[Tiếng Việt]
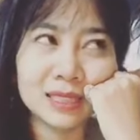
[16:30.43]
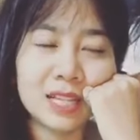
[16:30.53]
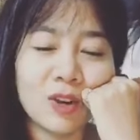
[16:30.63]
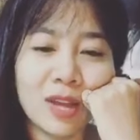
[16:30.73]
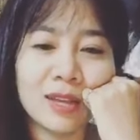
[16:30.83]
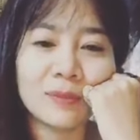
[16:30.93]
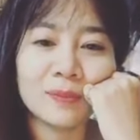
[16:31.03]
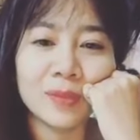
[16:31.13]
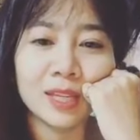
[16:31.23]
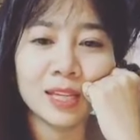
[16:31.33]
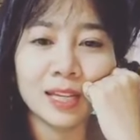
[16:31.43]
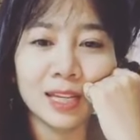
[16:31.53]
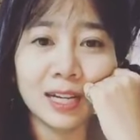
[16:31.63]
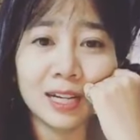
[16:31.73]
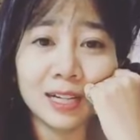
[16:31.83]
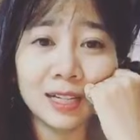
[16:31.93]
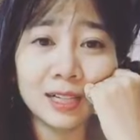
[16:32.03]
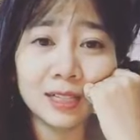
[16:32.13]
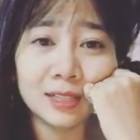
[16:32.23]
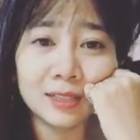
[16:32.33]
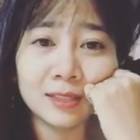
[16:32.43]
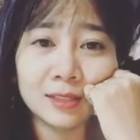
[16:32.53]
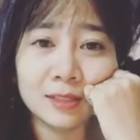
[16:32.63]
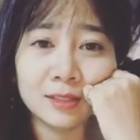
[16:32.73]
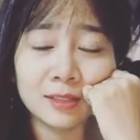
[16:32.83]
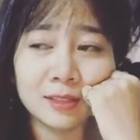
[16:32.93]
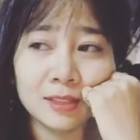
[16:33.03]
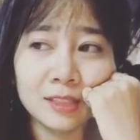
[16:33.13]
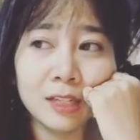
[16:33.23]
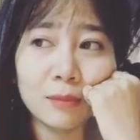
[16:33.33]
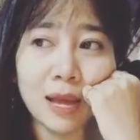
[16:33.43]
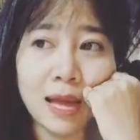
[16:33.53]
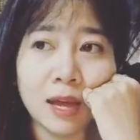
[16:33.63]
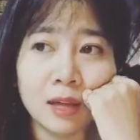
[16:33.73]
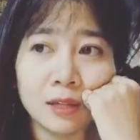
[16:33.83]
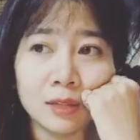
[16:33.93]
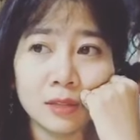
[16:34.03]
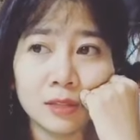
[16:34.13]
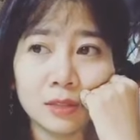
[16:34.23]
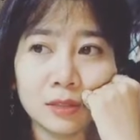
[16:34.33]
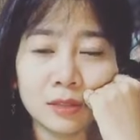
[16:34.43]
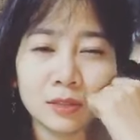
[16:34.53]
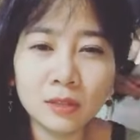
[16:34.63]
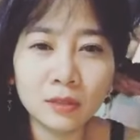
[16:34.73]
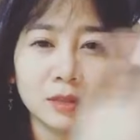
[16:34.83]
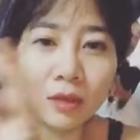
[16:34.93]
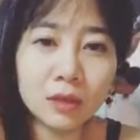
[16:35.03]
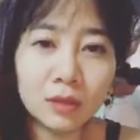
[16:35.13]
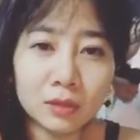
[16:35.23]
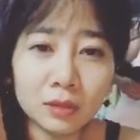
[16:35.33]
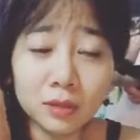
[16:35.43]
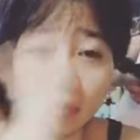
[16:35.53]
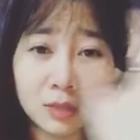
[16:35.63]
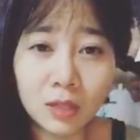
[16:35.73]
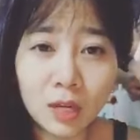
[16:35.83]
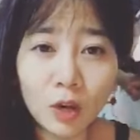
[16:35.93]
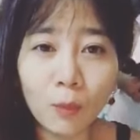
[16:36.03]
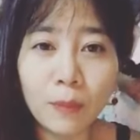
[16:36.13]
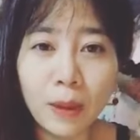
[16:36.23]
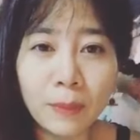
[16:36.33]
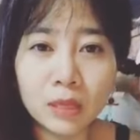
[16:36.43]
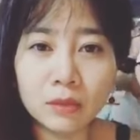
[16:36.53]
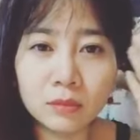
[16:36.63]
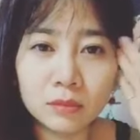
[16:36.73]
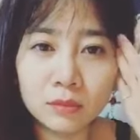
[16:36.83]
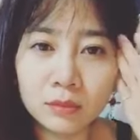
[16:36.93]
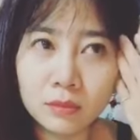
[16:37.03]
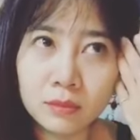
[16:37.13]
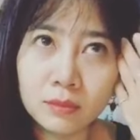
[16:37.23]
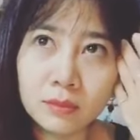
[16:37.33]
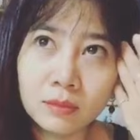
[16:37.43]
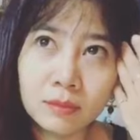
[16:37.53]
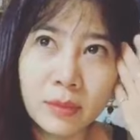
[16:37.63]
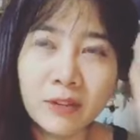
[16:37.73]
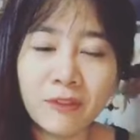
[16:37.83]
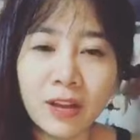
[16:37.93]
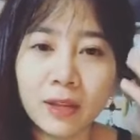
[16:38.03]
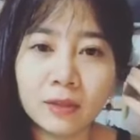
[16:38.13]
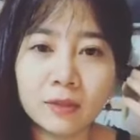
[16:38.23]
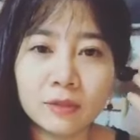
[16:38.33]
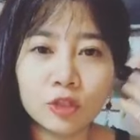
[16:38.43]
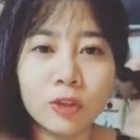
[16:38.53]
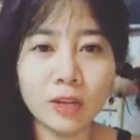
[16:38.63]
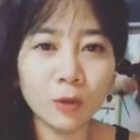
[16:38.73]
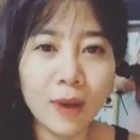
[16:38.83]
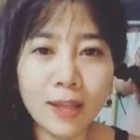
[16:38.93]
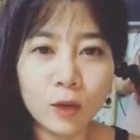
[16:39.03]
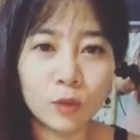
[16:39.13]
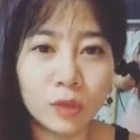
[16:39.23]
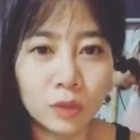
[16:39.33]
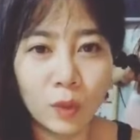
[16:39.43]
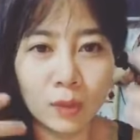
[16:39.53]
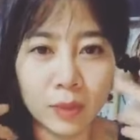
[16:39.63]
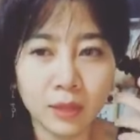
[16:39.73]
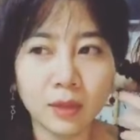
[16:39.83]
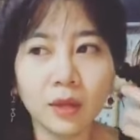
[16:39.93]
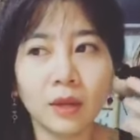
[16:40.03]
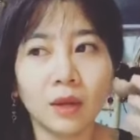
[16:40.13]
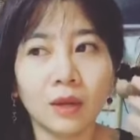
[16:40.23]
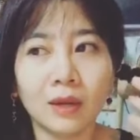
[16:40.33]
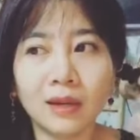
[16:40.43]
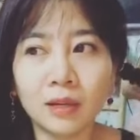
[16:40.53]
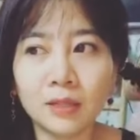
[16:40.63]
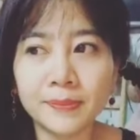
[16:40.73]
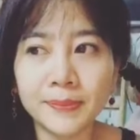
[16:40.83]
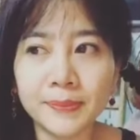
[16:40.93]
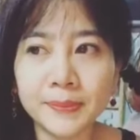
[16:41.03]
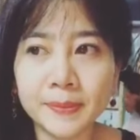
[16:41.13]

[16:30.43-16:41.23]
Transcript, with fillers: ok à, nhưng mà giữa giữa những cái lúc mà mình mình phải suy nghĩ quá nhiều thứ hoặc là mình uh,